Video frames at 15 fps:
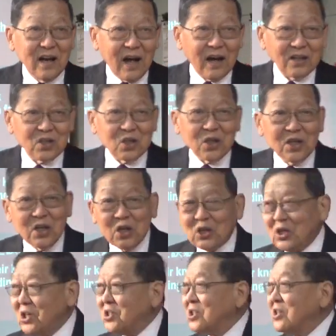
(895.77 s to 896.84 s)
啊，这个已
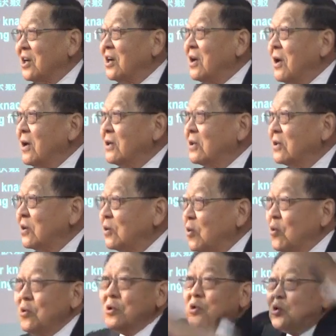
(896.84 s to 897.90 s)
经是
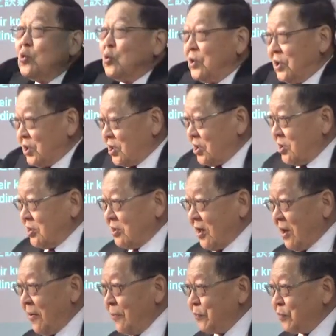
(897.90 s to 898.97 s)
公诸于世了，